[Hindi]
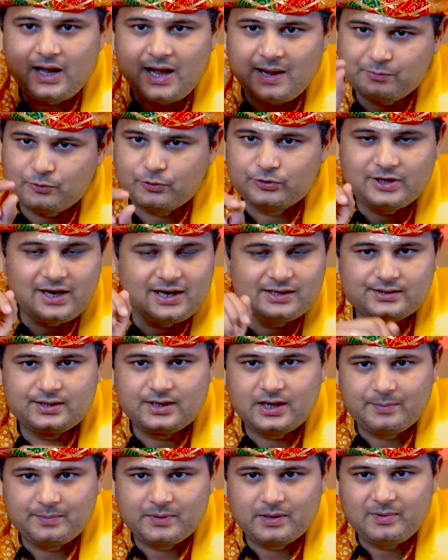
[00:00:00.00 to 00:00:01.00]
आपको
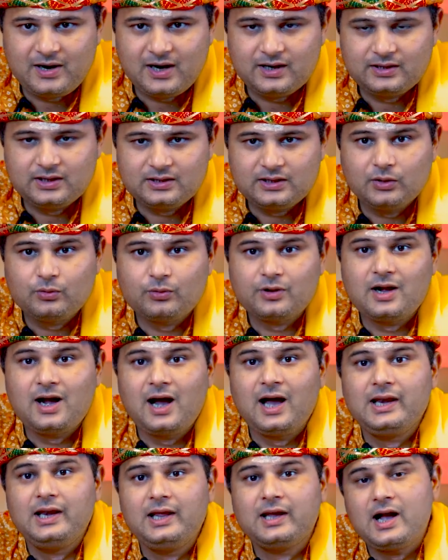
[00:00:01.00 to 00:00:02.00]
शास्त्र का प्रमाण देता हूं
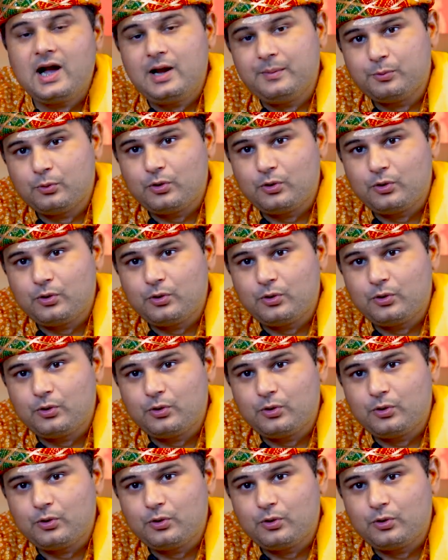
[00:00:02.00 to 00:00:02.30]
कालिका